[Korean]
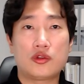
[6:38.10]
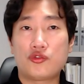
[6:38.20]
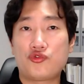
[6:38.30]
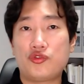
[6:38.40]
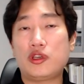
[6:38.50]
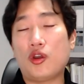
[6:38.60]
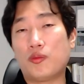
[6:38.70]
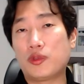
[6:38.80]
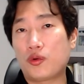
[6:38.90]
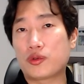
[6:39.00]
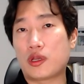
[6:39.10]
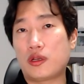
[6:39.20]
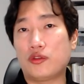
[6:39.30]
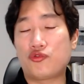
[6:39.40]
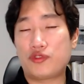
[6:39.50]
수익이 없는
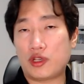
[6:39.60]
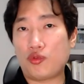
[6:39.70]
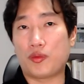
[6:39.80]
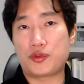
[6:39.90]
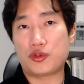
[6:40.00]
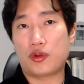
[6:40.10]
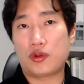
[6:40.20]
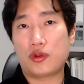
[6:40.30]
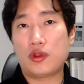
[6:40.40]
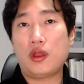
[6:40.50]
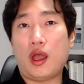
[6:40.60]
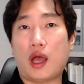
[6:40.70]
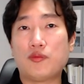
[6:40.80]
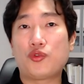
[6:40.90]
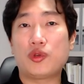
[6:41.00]
곳에는 투자도 없죠.
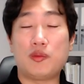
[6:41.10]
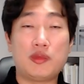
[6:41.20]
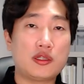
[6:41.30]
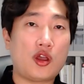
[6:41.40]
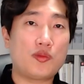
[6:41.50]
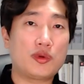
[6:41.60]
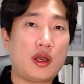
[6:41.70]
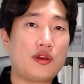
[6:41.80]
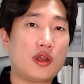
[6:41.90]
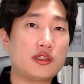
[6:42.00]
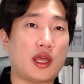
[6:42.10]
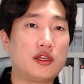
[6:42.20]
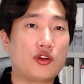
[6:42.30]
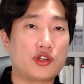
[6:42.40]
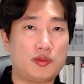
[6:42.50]
아무도 임대 사업을 하려 하지
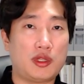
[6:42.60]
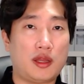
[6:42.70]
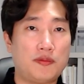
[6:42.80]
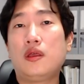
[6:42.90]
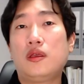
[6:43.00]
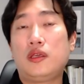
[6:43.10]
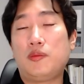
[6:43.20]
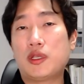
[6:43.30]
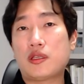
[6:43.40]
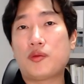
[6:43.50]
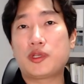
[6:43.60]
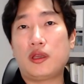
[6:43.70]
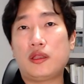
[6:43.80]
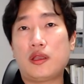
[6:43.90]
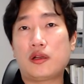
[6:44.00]
않을 것입니다. 임대사업자
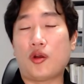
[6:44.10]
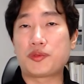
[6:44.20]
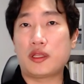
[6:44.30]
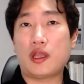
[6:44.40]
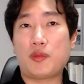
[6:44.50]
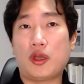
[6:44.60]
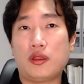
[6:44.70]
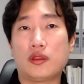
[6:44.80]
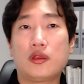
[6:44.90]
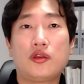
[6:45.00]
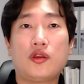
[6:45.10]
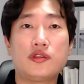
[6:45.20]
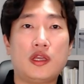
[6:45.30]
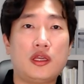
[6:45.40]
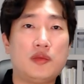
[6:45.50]
혜택을 없앤다면
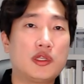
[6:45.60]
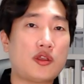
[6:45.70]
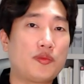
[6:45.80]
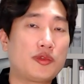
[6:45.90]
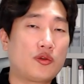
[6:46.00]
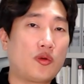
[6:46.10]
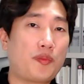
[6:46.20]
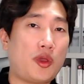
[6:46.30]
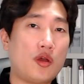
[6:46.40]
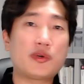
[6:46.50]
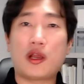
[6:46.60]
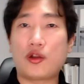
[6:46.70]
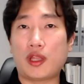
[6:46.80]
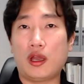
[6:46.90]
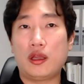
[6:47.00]
현재 임대사업 등록 폐업을
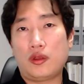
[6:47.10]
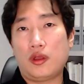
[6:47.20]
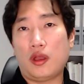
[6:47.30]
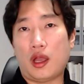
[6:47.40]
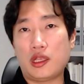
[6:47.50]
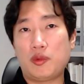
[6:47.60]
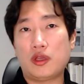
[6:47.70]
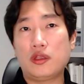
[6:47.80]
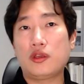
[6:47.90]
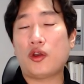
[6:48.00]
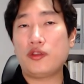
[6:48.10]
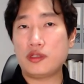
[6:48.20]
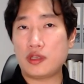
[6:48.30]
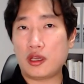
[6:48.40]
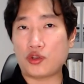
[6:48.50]
하거나 아니면
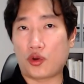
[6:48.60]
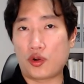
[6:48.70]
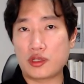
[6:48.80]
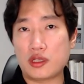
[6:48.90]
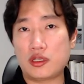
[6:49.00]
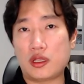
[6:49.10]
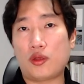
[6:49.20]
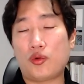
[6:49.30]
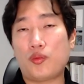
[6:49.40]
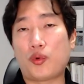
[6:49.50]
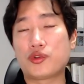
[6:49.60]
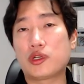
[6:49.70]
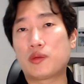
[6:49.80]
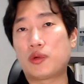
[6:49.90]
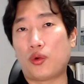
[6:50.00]
현재 전월세 시세대로
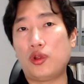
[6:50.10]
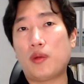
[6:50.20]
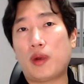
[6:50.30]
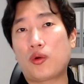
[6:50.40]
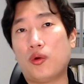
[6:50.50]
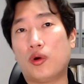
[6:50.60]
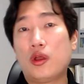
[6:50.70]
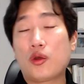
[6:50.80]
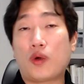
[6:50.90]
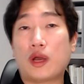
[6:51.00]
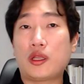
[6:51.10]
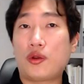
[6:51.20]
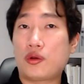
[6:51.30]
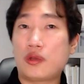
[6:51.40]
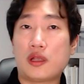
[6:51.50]
보증금을 올려받고
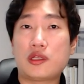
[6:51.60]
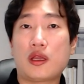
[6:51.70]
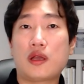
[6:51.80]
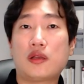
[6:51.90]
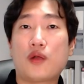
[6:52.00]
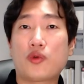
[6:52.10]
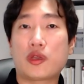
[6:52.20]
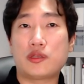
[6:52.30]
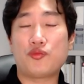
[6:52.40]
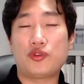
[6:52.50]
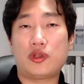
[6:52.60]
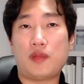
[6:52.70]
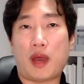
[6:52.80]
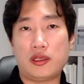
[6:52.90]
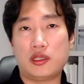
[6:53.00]
과태료를 낼 생각을 하고 계신 분들이
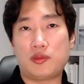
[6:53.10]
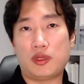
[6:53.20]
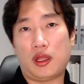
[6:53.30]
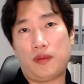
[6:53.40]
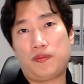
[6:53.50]
많이 있습니다.